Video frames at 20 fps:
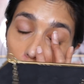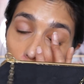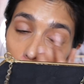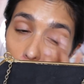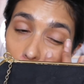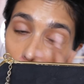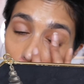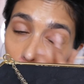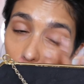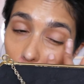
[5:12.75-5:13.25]
On
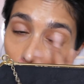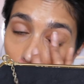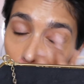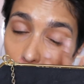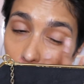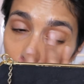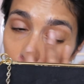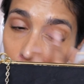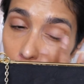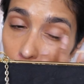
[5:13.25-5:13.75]
va voir,
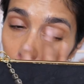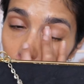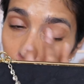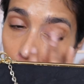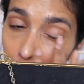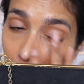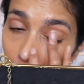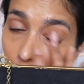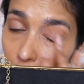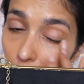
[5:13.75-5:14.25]
je, vais
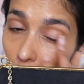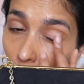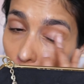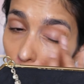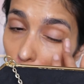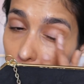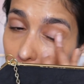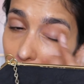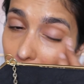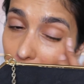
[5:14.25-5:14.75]
peut-être foirer
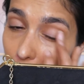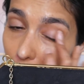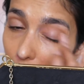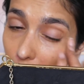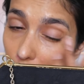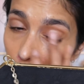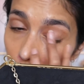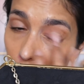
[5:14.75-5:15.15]
mon maquillage,